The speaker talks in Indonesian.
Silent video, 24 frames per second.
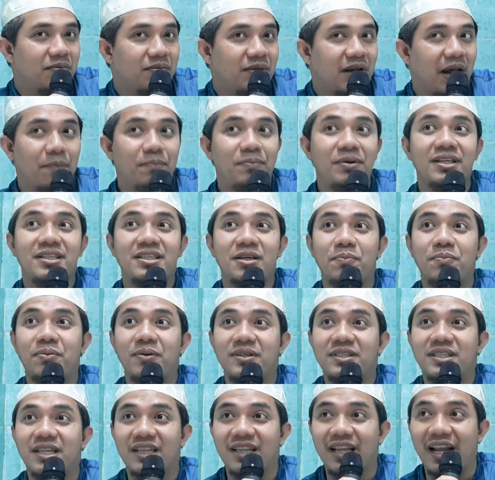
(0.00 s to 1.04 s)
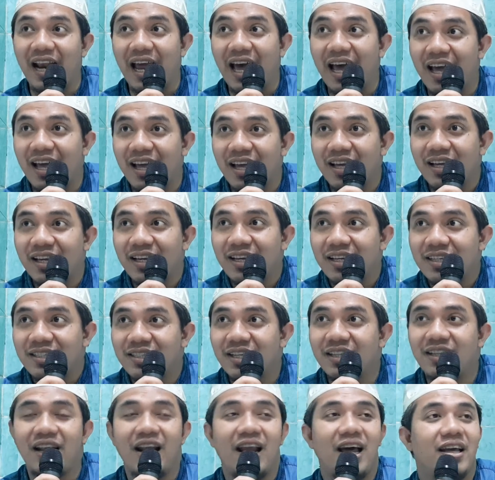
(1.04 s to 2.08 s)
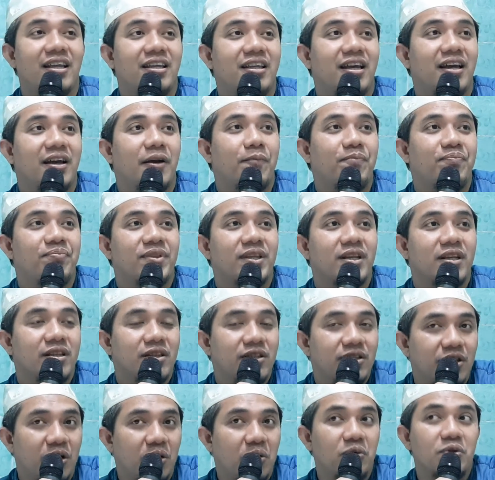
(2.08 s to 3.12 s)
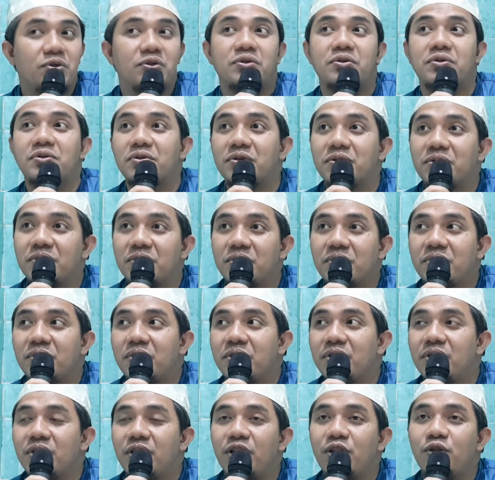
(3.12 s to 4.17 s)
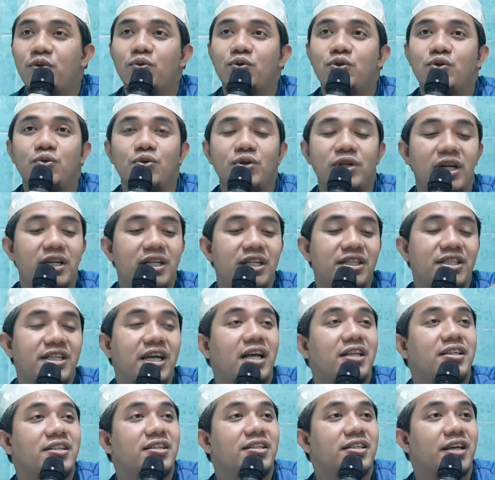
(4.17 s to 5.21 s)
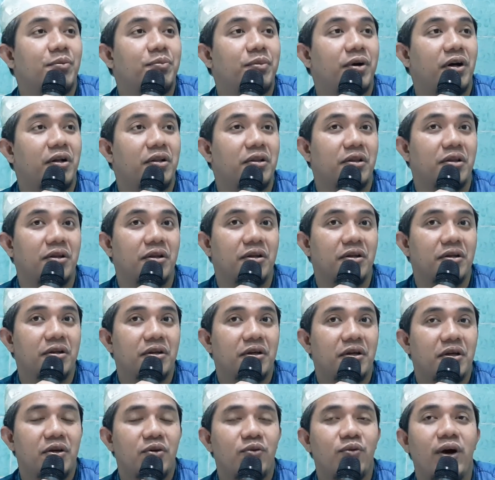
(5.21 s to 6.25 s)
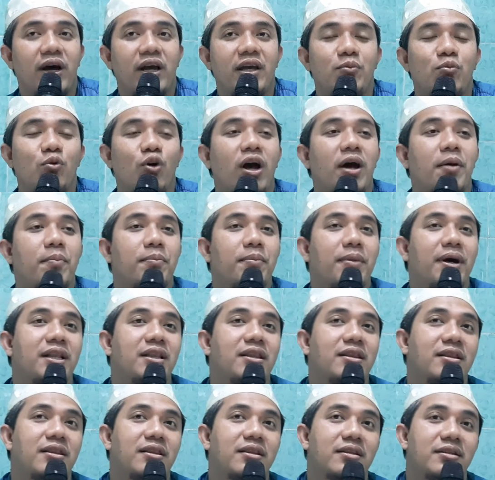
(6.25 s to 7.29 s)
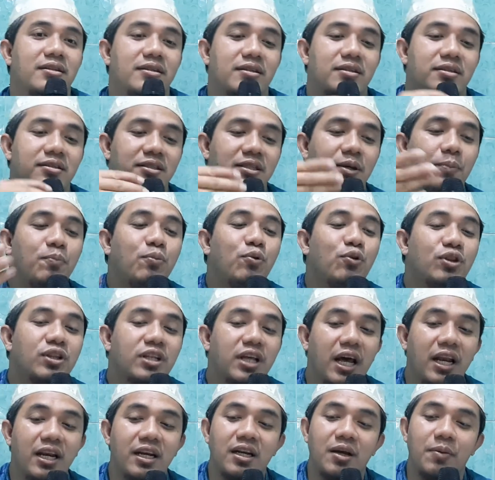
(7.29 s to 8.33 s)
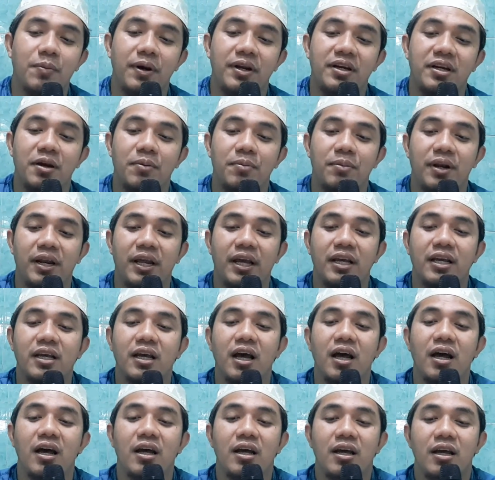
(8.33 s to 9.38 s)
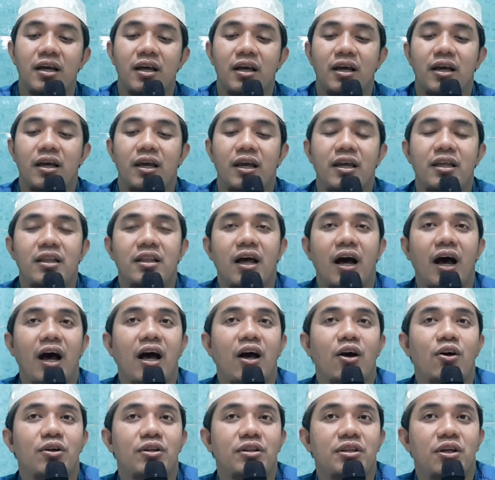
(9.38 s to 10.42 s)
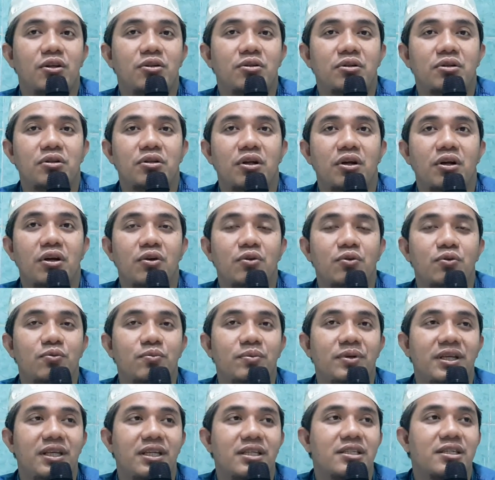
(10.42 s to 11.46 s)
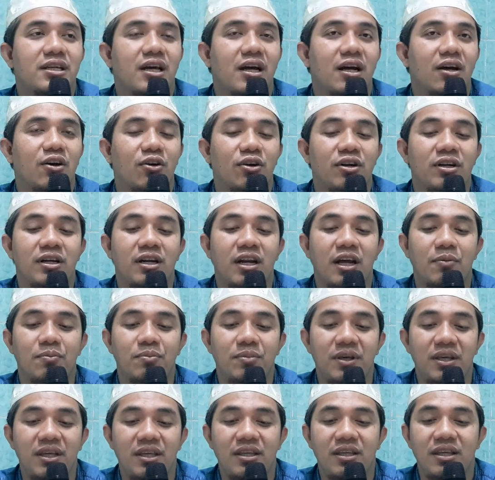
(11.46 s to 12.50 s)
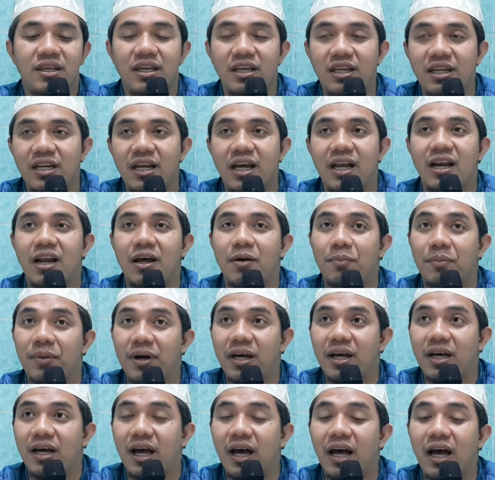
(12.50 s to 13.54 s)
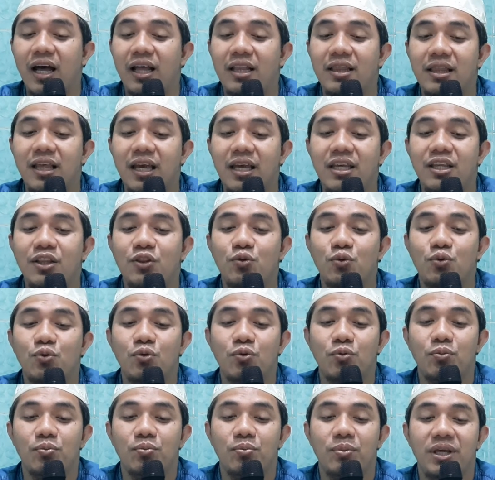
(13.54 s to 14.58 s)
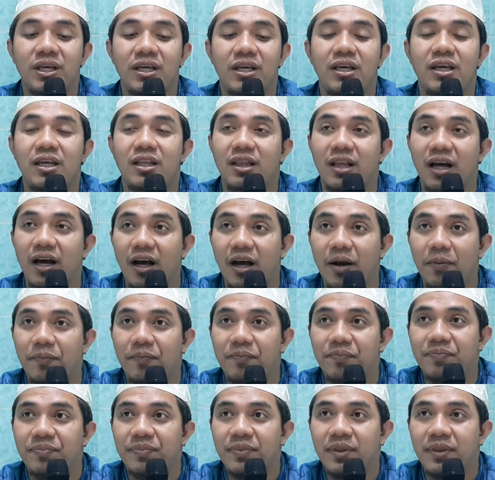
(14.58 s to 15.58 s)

Nabi setelah setelahnya terus itu sudah dijanji sama Allah Wa Muhammad sebutkan kepada mereka id akhadallahu misaqan nabiyyina lama ataitukum min kitab